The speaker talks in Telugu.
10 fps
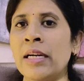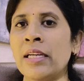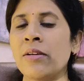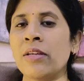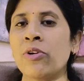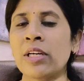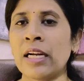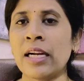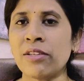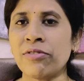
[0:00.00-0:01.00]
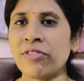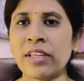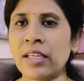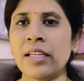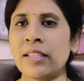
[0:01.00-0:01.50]
అంటే ఒకలాంటి
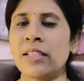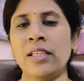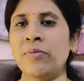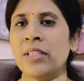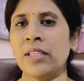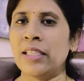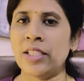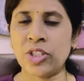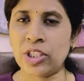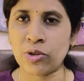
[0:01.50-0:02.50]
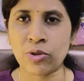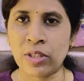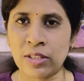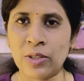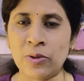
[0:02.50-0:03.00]
ఫ్రీయర్ అయితే ఏమీ క్రియేట్
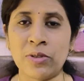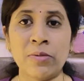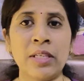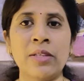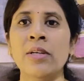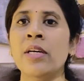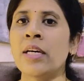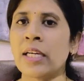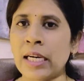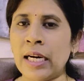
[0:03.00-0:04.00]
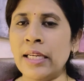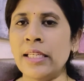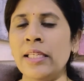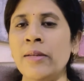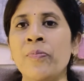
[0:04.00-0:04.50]
చేసుకోవాల్సిన అవసరం లేదు
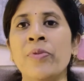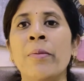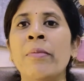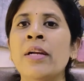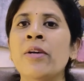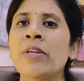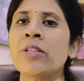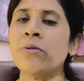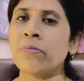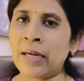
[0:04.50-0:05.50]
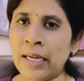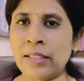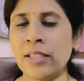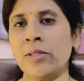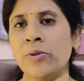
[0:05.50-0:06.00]
కానీ మన వంతు
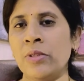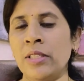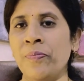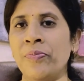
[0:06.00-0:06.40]
బాధ్యత ఉంది